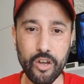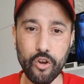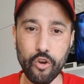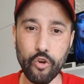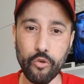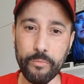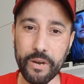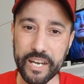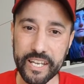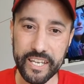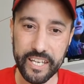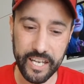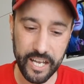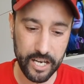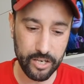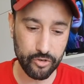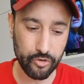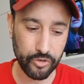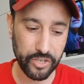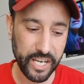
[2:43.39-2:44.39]
هما اللي
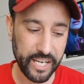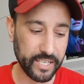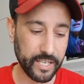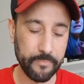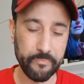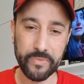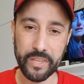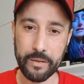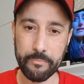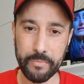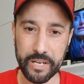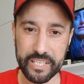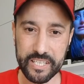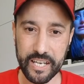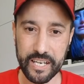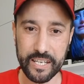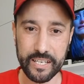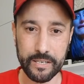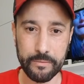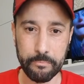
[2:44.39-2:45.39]
كيعالجوا يعني
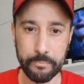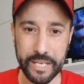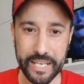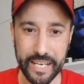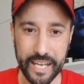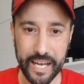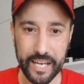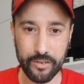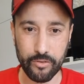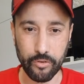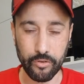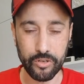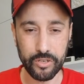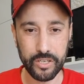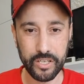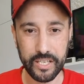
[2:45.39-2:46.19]
مثلا ميلانو